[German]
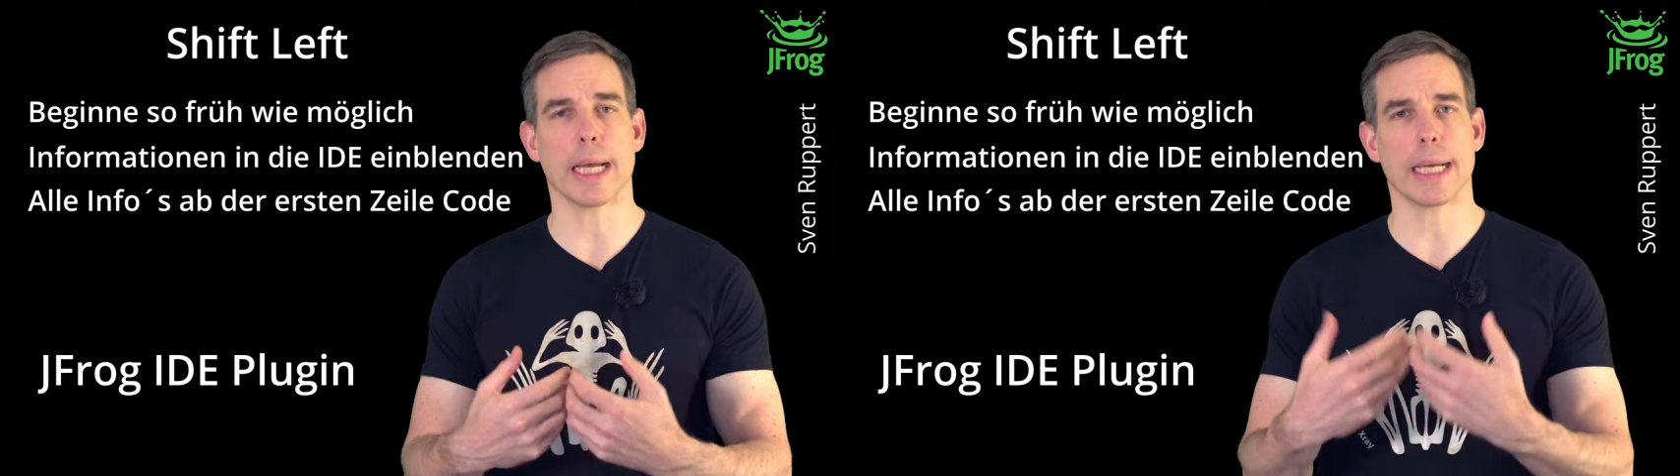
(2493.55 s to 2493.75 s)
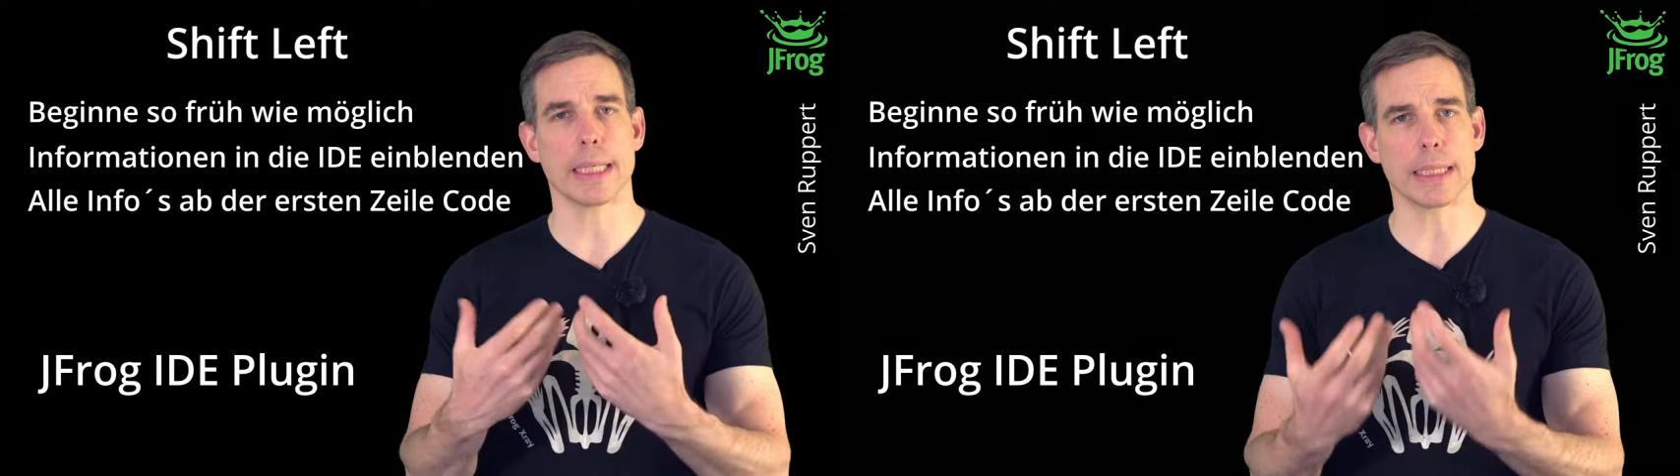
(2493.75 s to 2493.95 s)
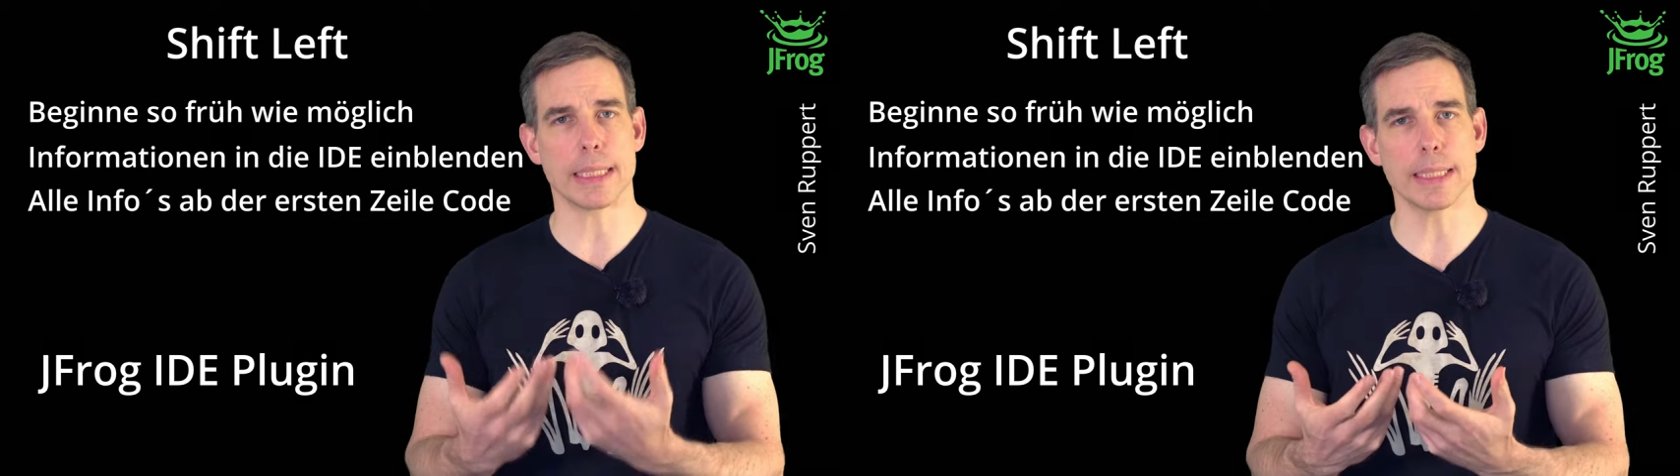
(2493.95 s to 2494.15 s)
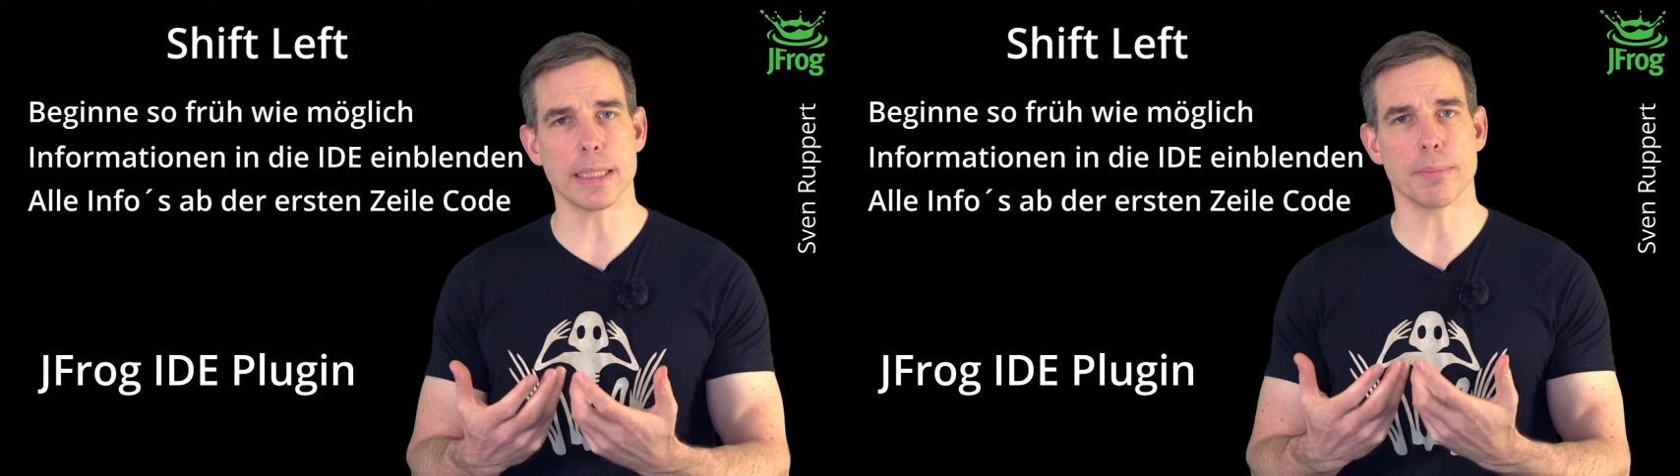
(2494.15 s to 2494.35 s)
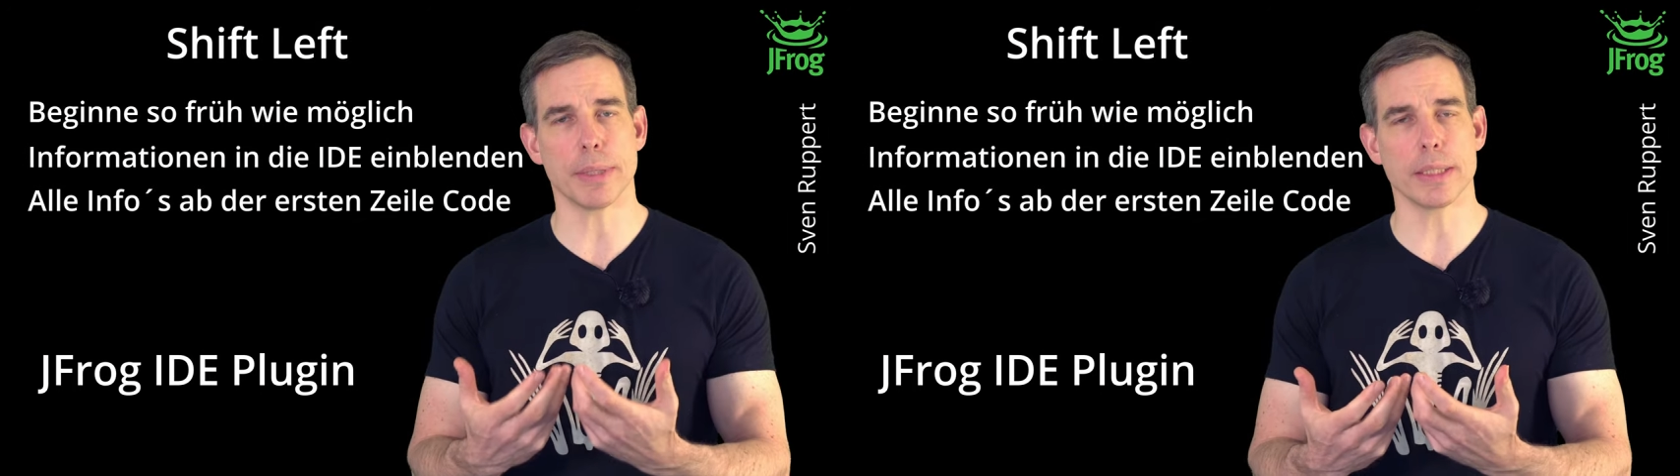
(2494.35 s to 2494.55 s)
aha,
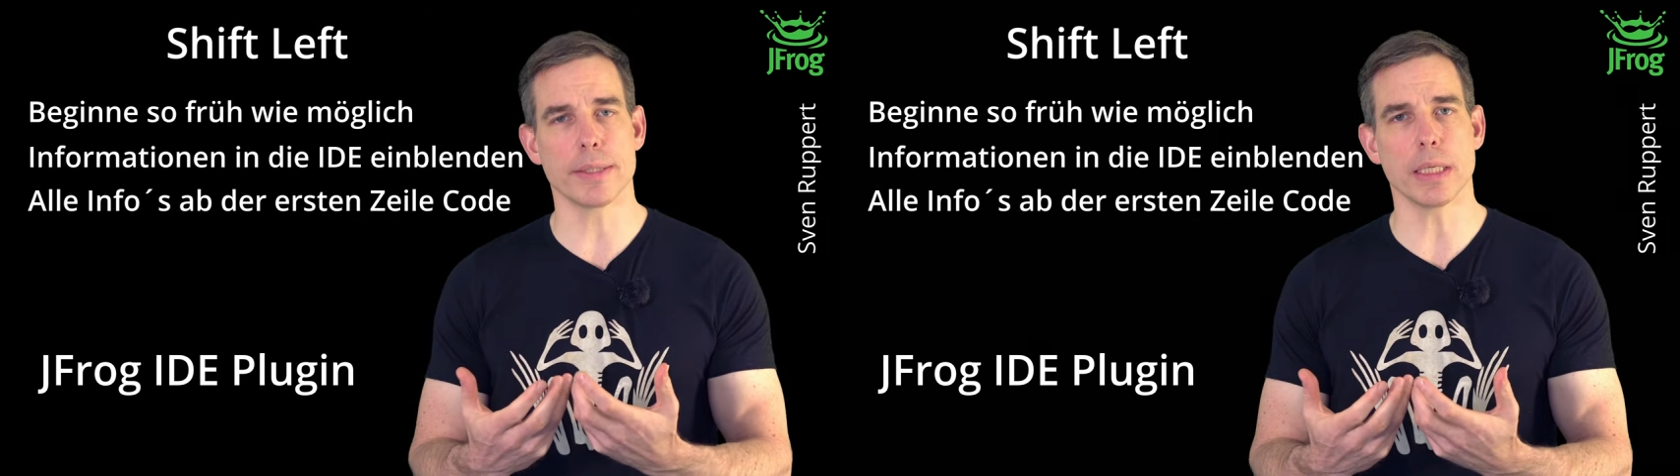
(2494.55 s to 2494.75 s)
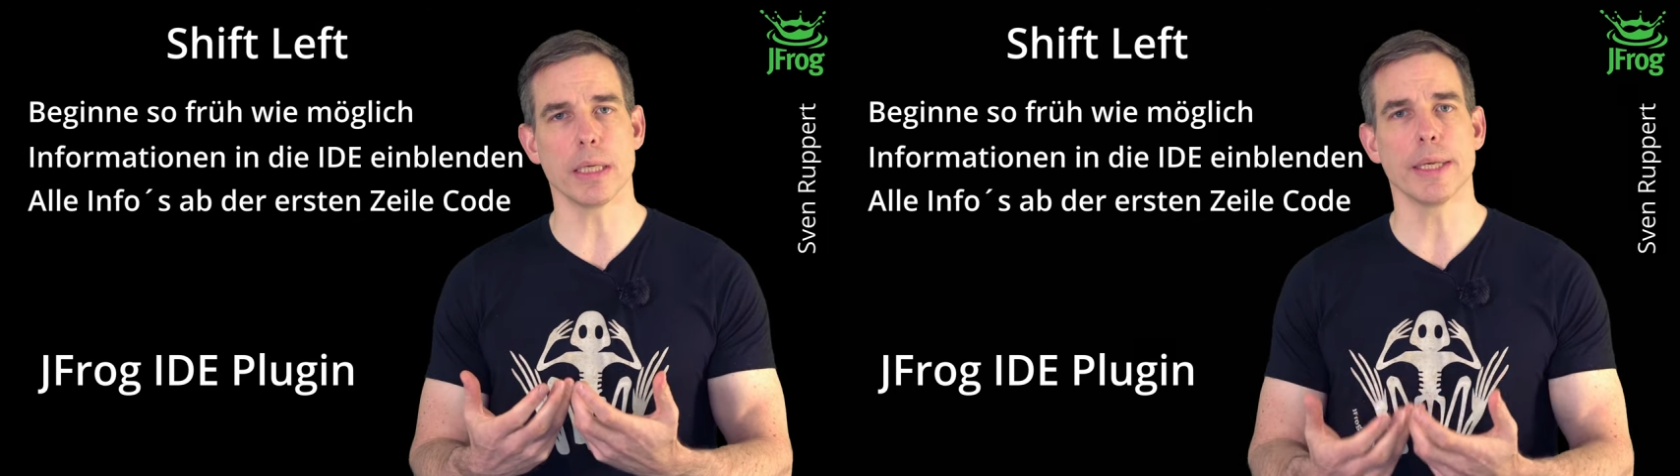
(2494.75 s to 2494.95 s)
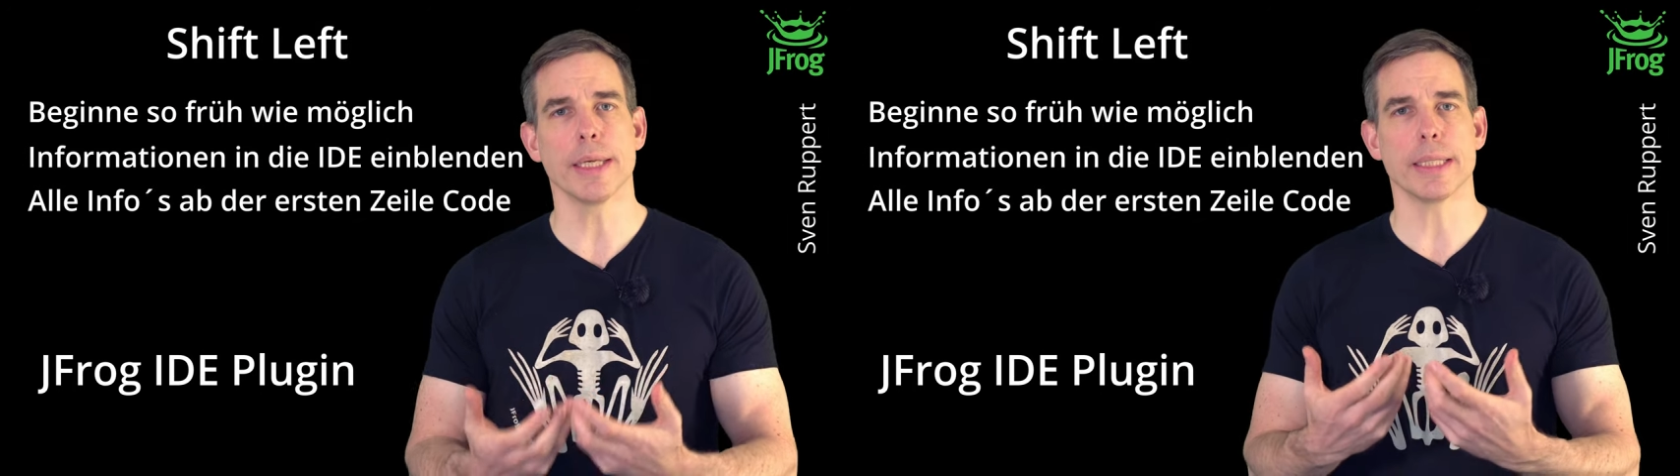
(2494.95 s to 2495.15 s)
diese Dependency,